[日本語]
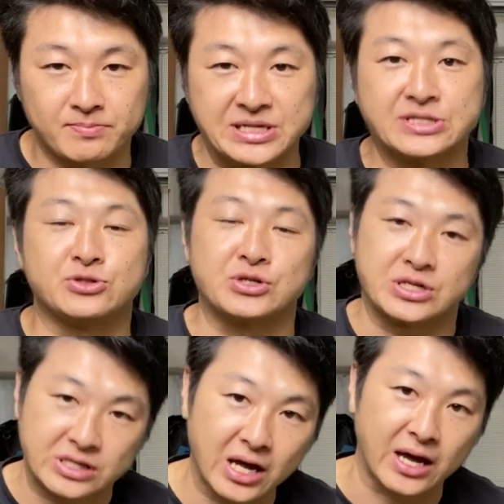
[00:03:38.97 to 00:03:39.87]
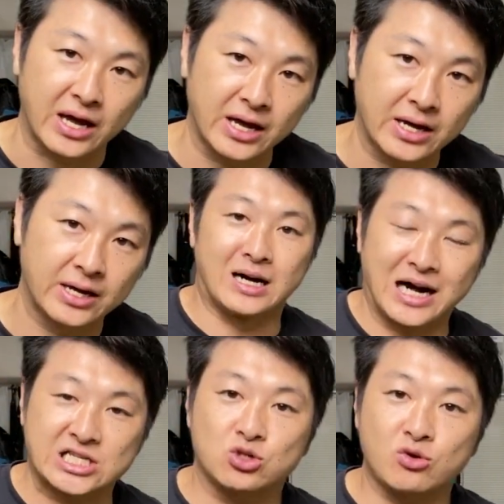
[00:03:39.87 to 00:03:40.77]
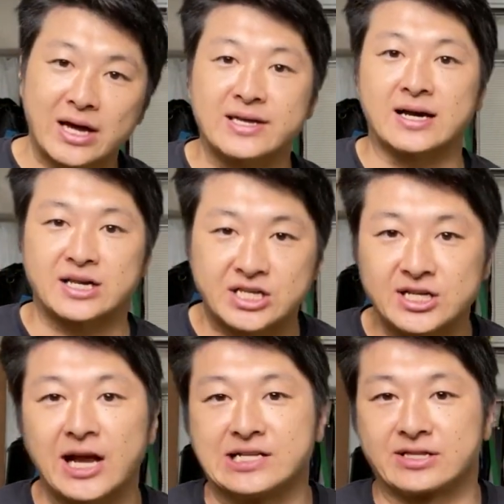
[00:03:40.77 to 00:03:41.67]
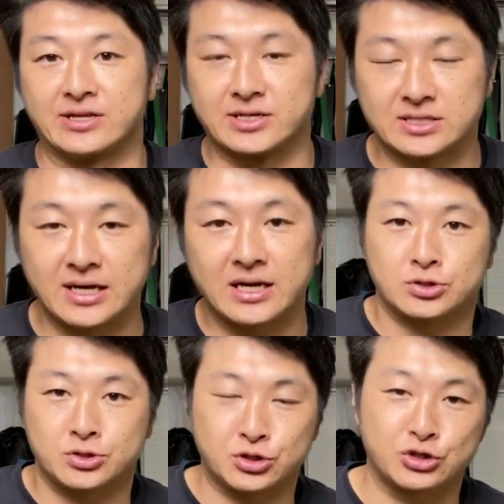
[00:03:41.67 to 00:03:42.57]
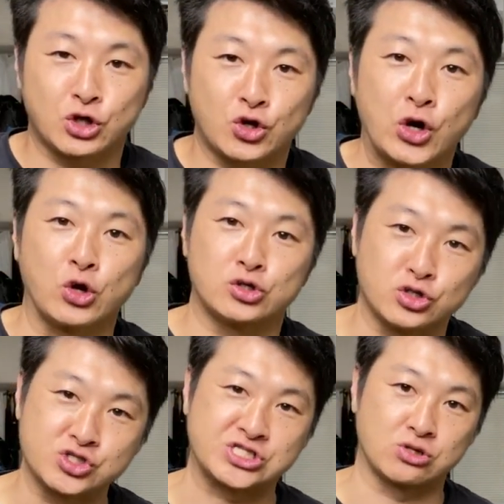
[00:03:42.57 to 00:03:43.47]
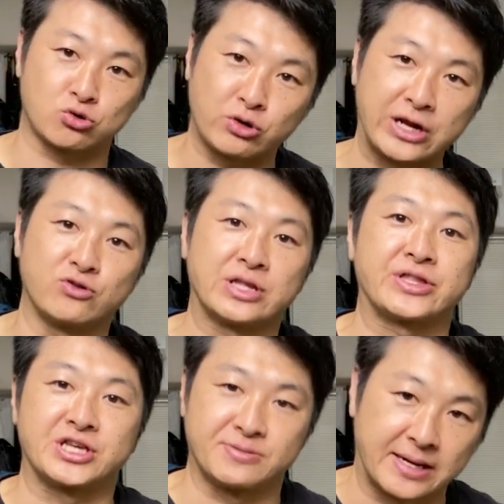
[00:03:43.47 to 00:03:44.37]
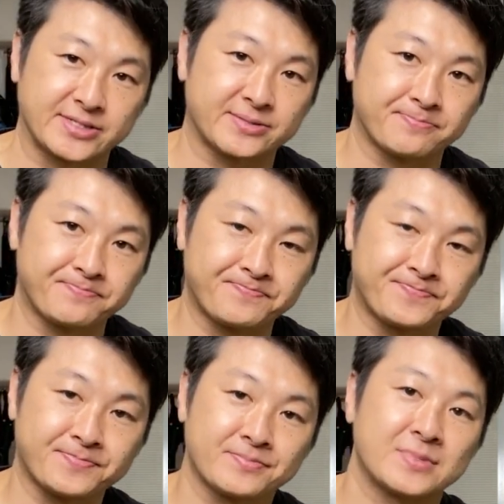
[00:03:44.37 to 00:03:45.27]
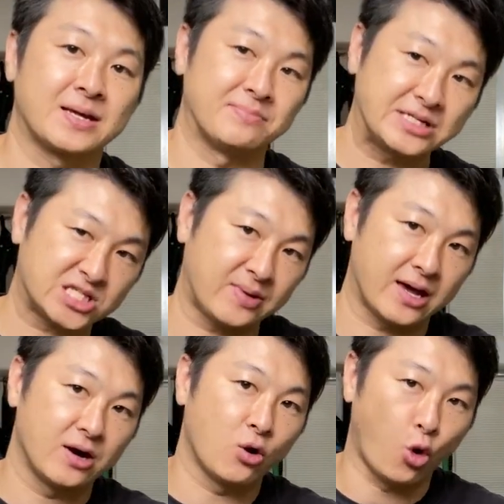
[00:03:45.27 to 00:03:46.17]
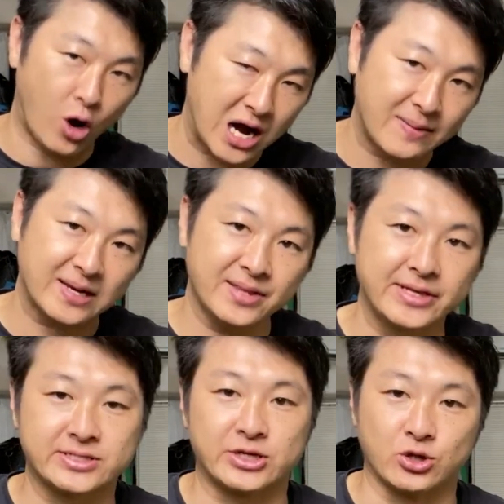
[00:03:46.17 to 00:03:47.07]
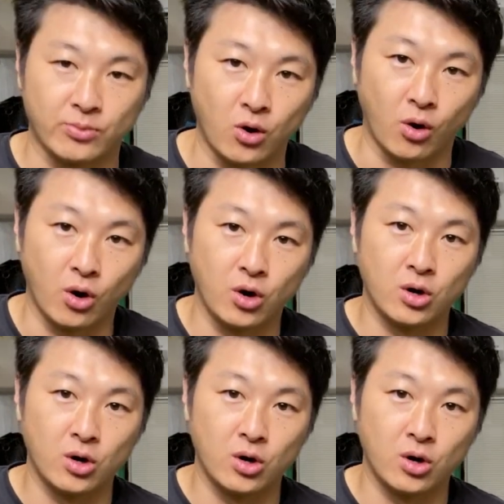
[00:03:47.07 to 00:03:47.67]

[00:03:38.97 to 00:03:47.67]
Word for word: 身について、足のラインがきれいになってですね、通常通りの重心を取れるようになってきます。で、3つ目、歩幅なんですけども、